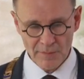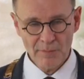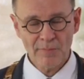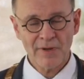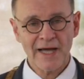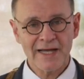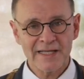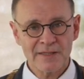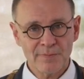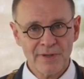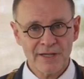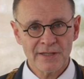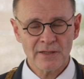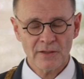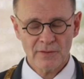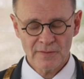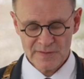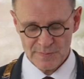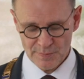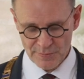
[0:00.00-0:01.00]

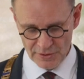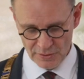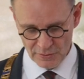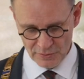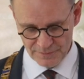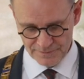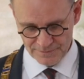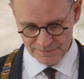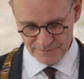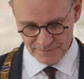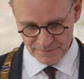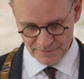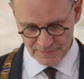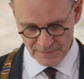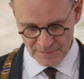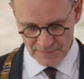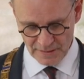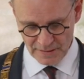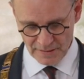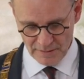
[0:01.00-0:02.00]
Breitbandausbau,
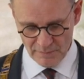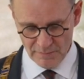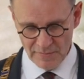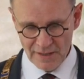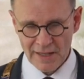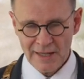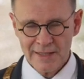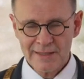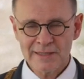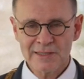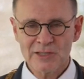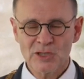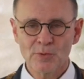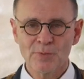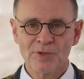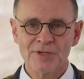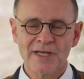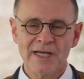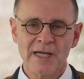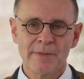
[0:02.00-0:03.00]
mehrheitliche
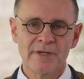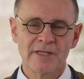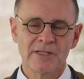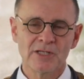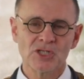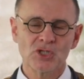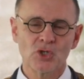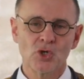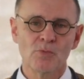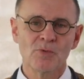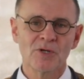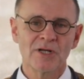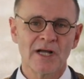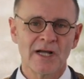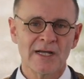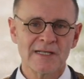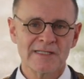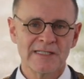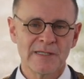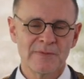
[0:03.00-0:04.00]
Übernahme des Strom- und
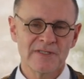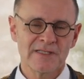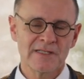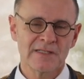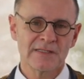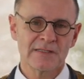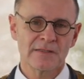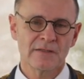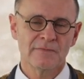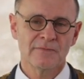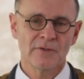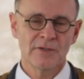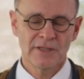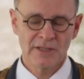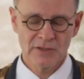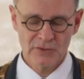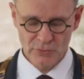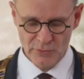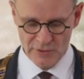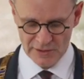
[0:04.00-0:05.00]
Gasnetzes von
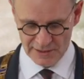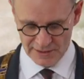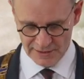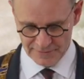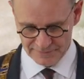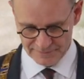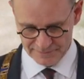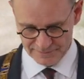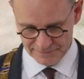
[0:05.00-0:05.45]
der Tüga,